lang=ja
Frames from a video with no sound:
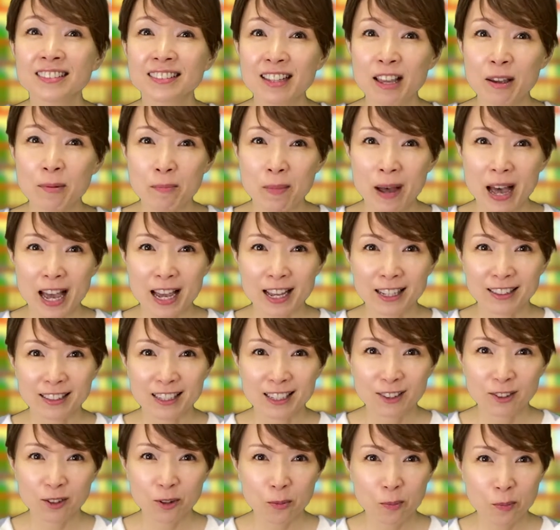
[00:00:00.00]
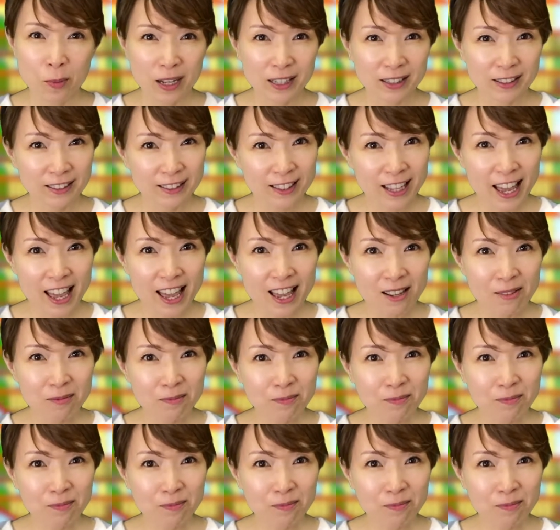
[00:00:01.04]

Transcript: 手前で止まって